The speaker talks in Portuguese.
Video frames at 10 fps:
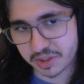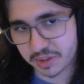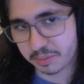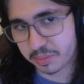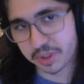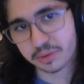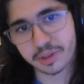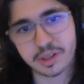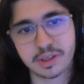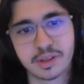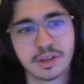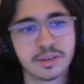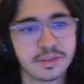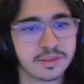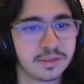gente ter pego a.
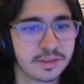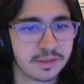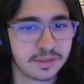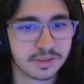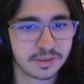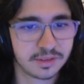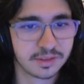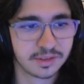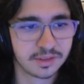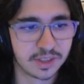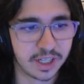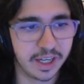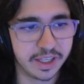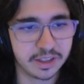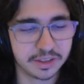
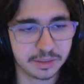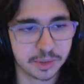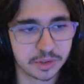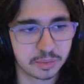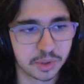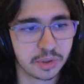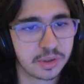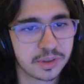A Ellie, né? Mas a gente pegou.